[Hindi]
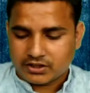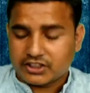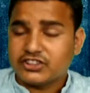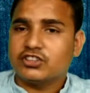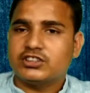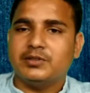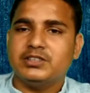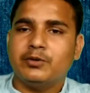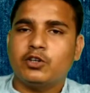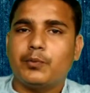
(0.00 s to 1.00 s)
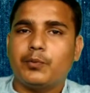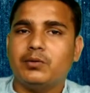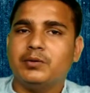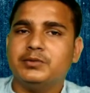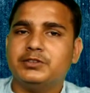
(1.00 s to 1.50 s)
किसी को समझने में कोई
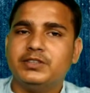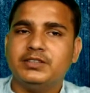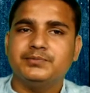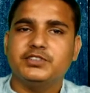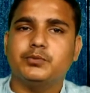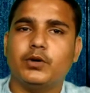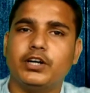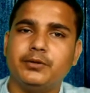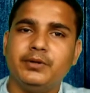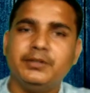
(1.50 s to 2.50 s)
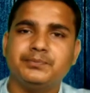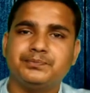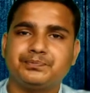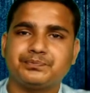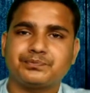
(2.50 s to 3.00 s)
प्रॉब्लम इसमें इस पॉइंट में
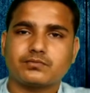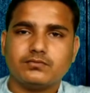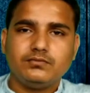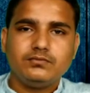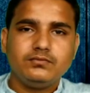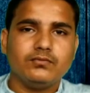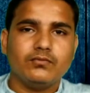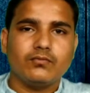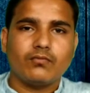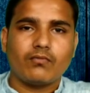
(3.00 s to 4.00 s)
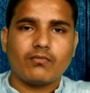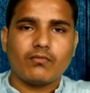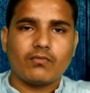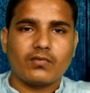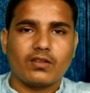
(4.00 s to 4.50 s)
नो
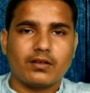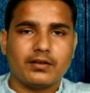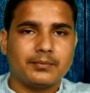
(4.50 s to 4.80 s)
सर no,